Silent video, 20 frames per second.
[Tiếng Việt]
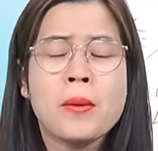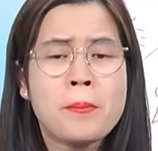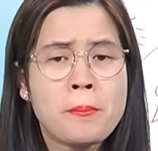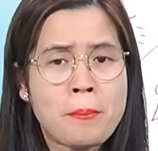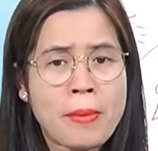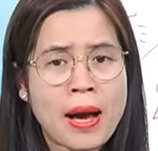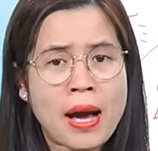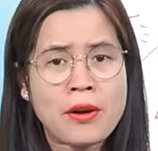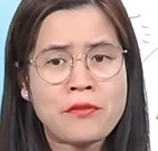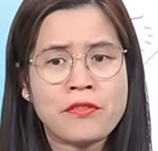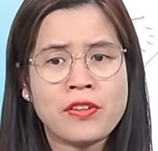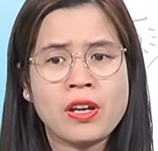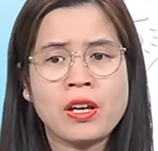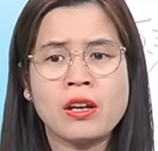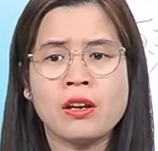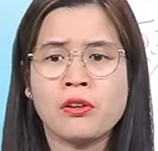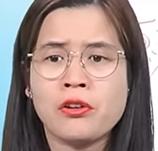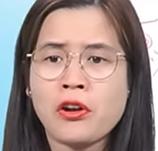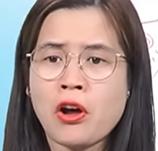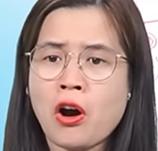mà
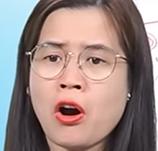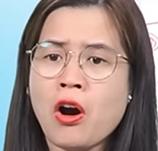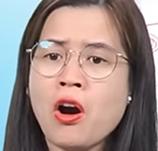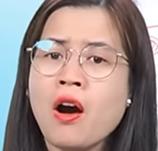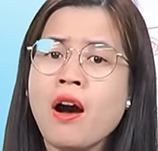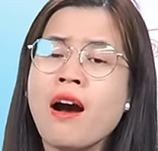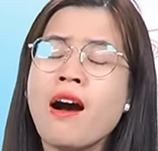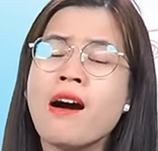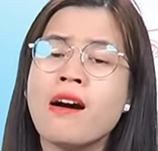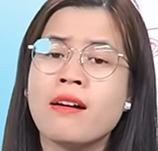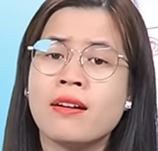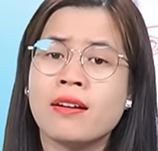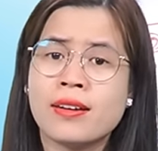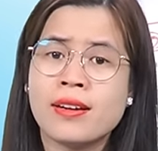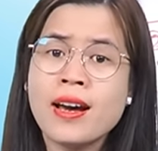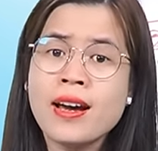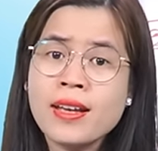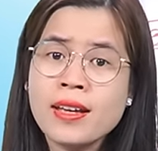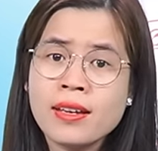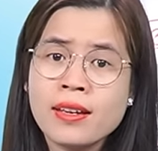vì nó ở
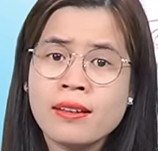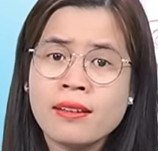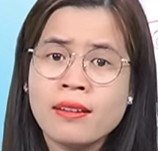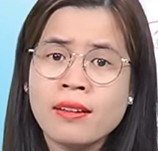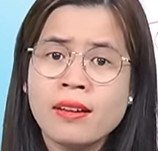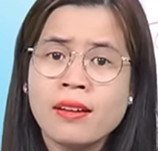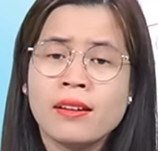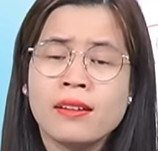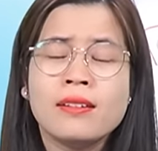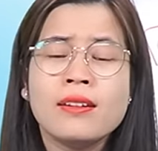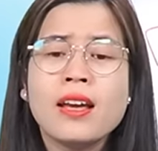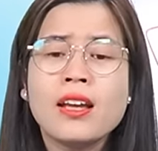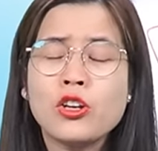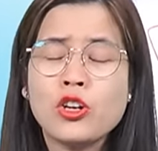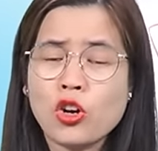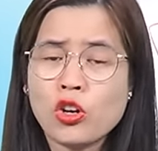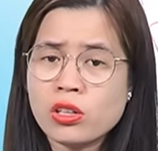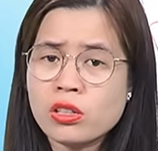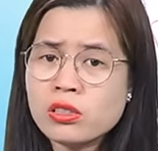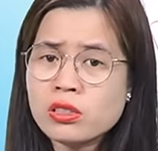đây nên
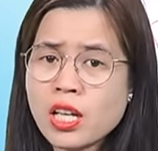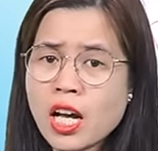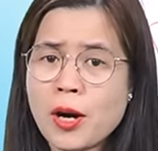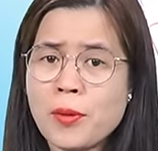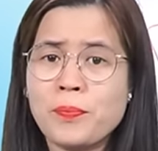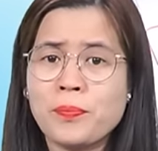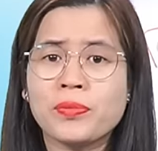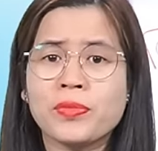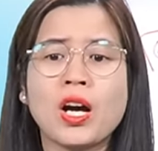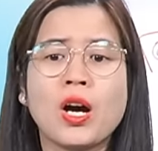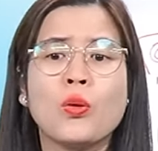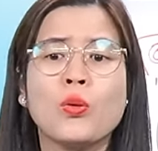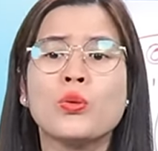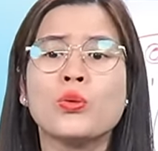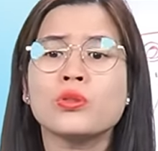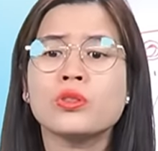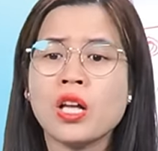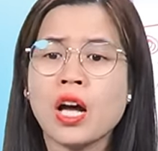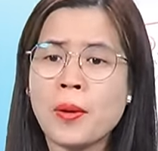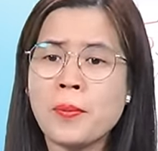nó cứ thẩm
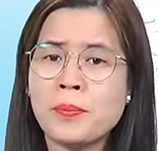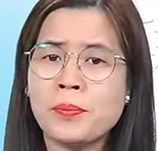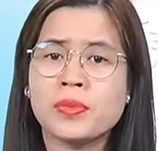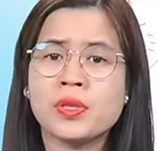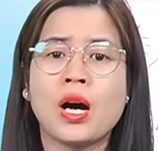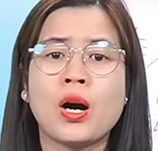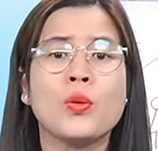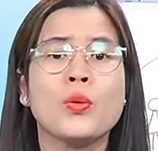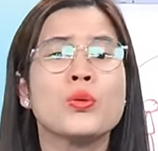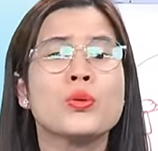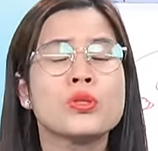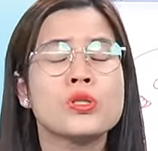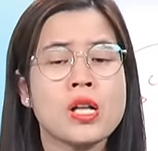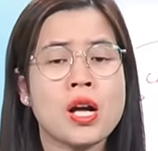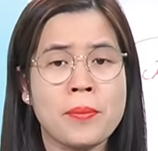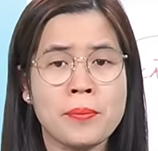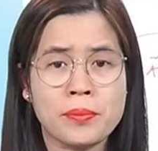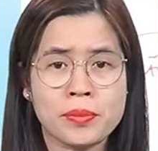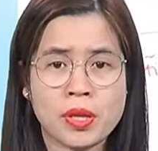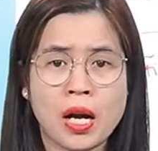thấu thẩm thấu
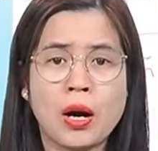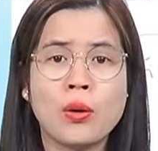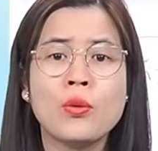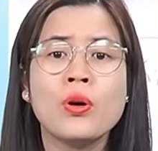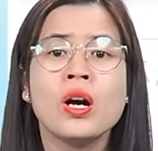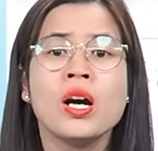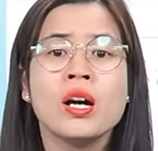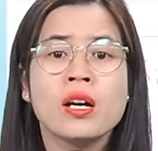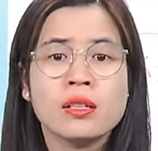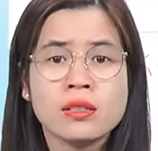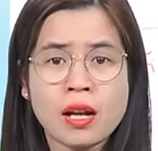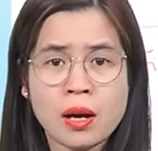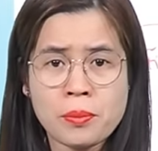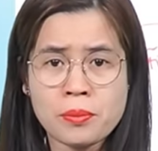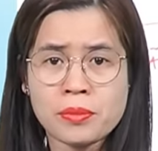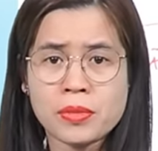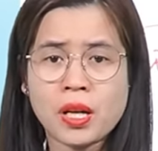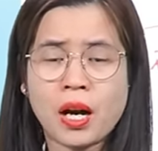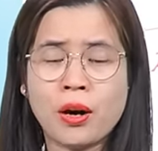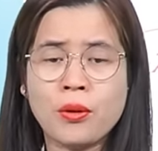thẩm thấu
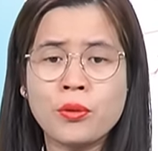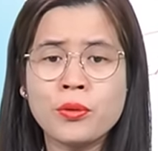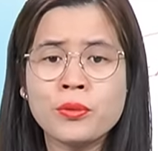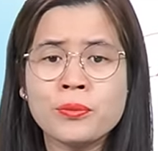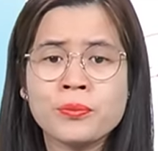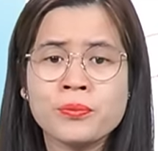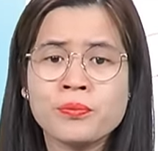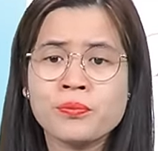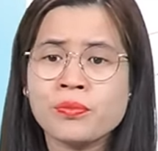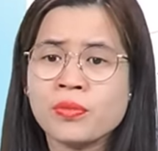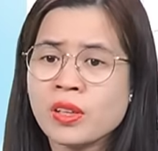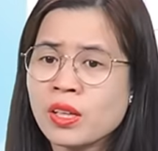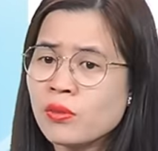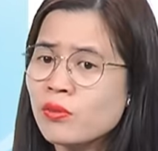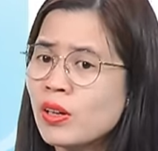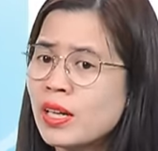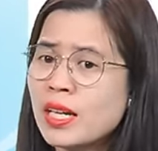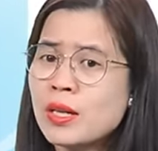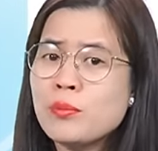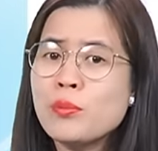thẩm thấu
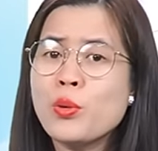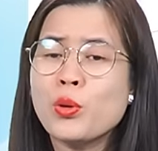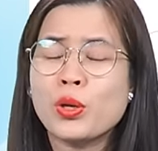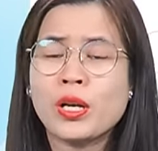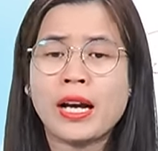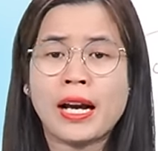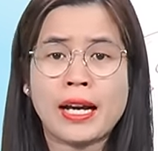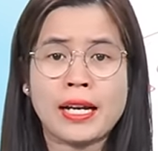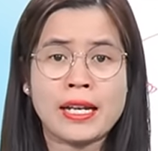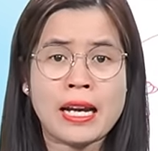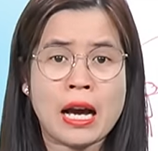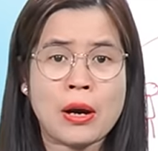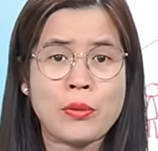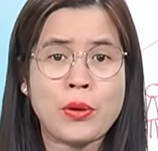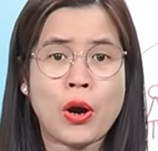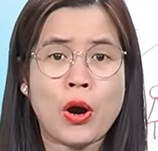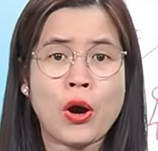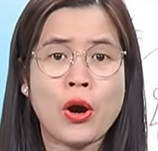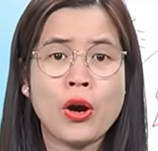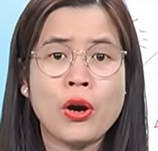và đến một ngày nào
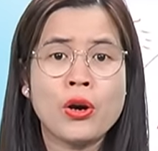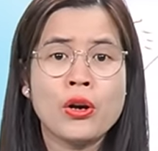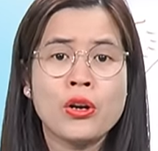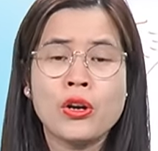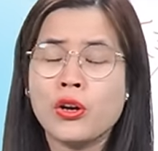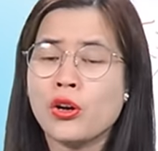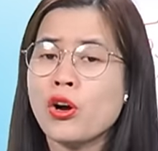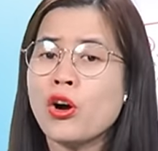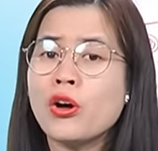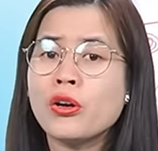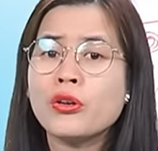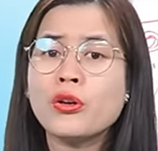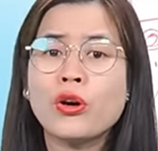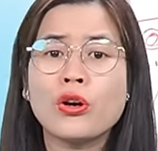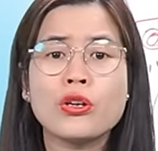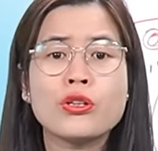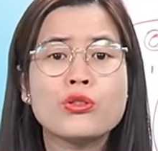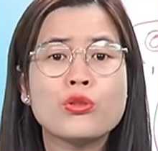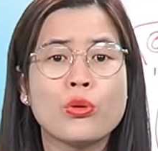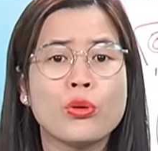đó con
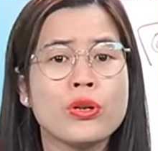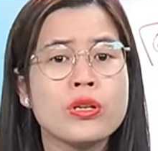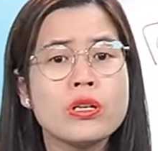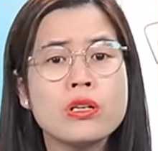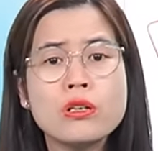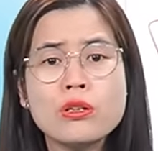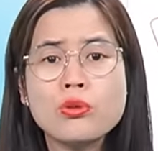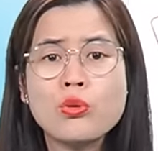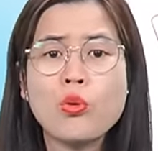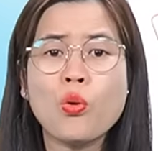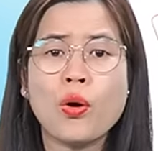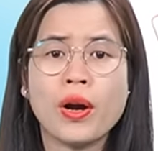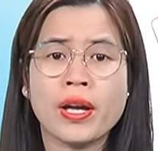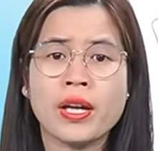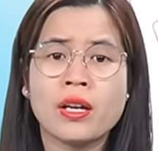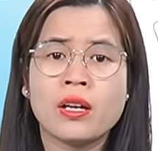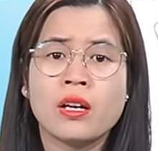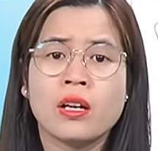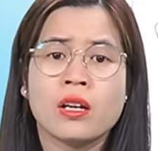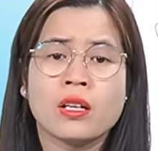nói dối như cuội
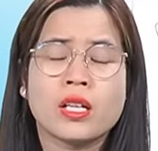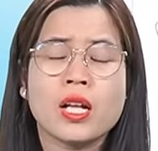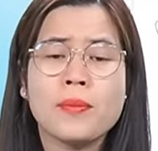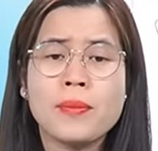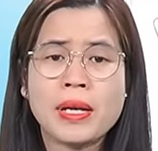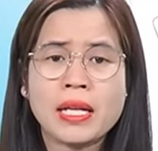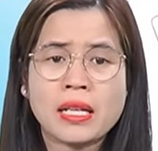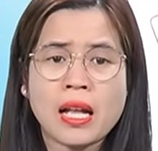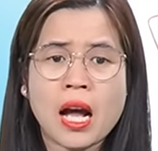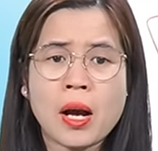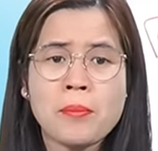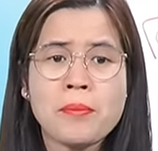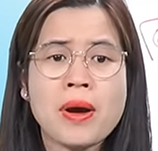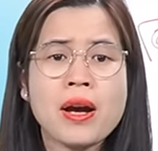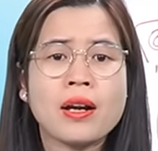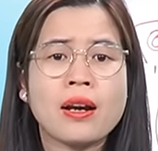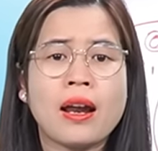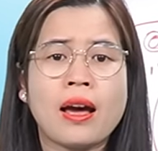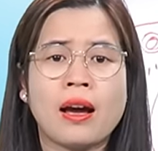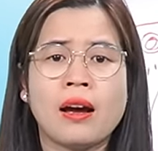thì mình thắc
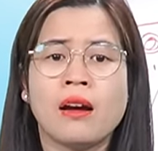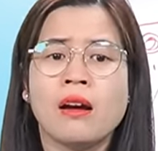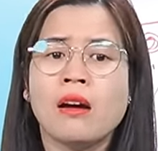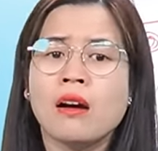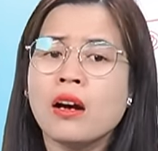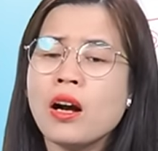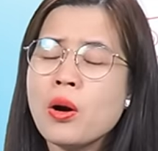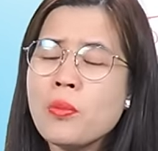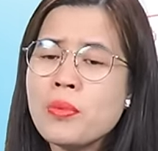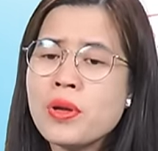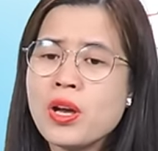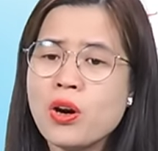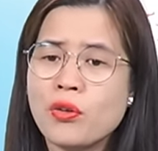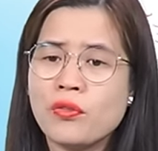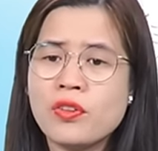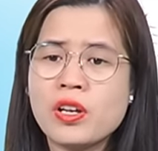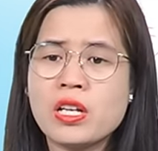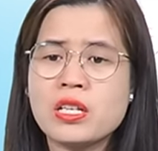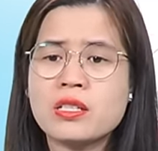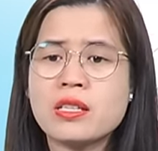mắc là không hiểu
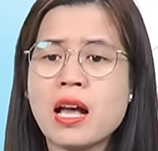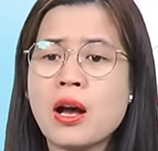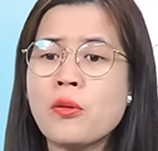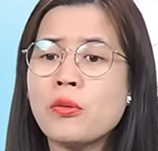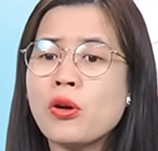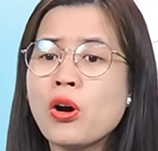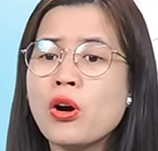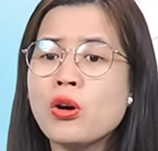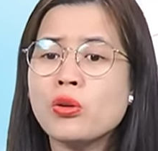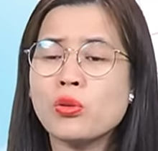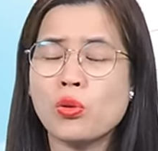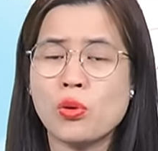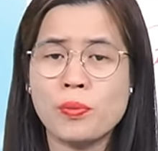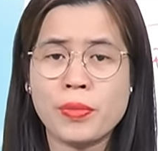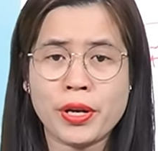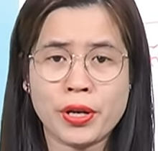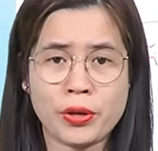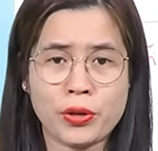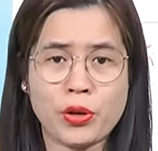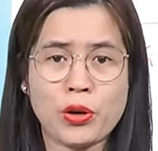vì sao con của
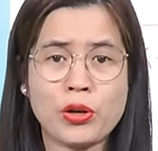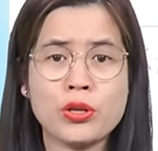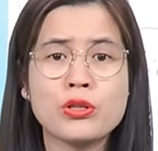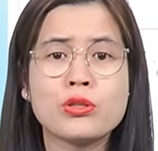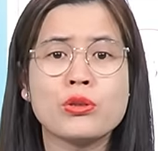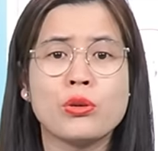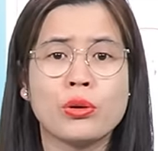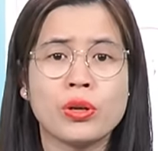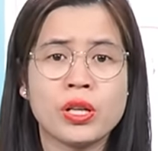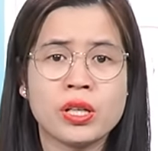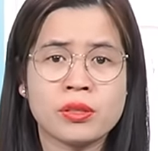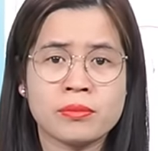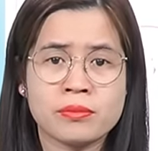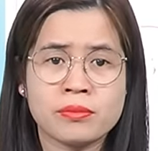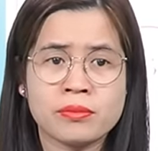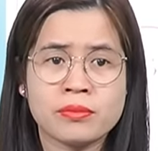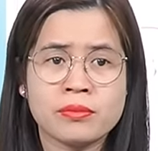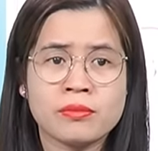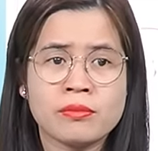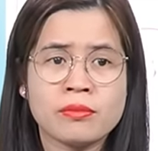mình nói dối
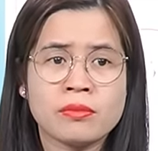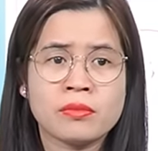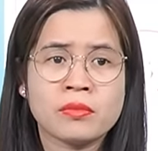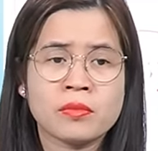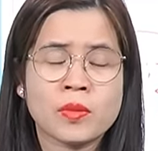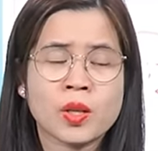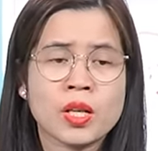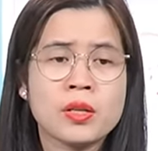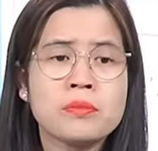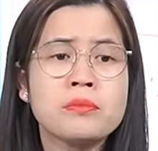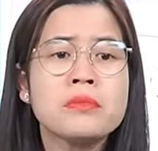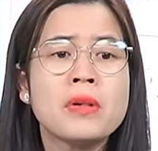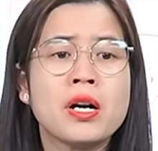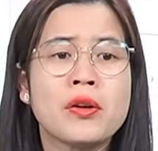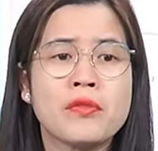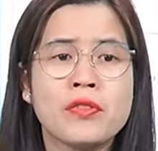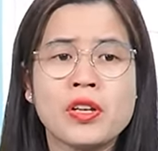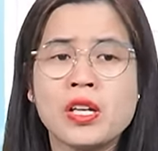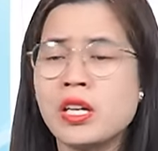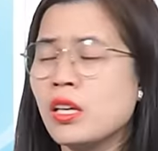
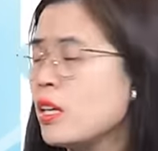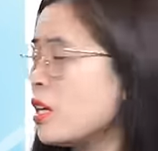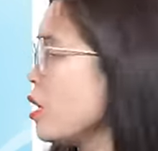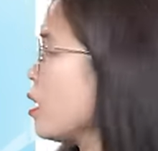bởi vì